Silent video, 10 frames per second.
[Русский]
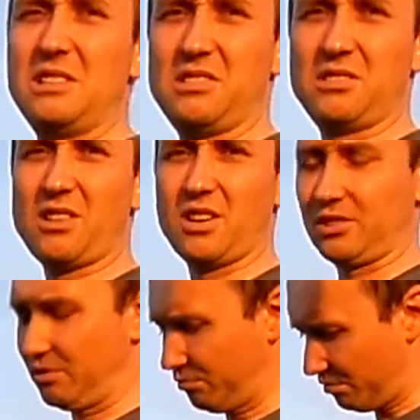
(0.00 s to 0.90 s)
не
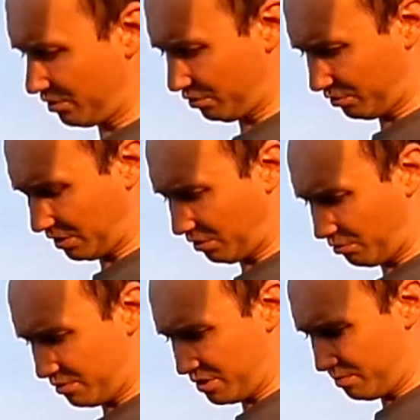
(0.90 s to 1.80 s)
страшно, тут ничего
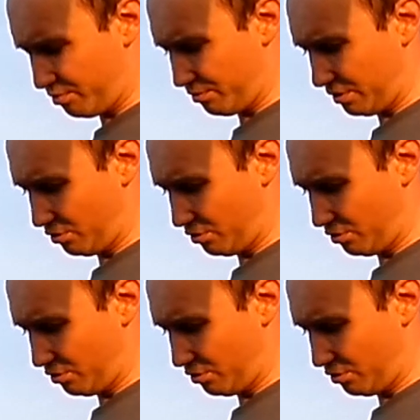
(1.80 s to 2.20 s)
такого не будет.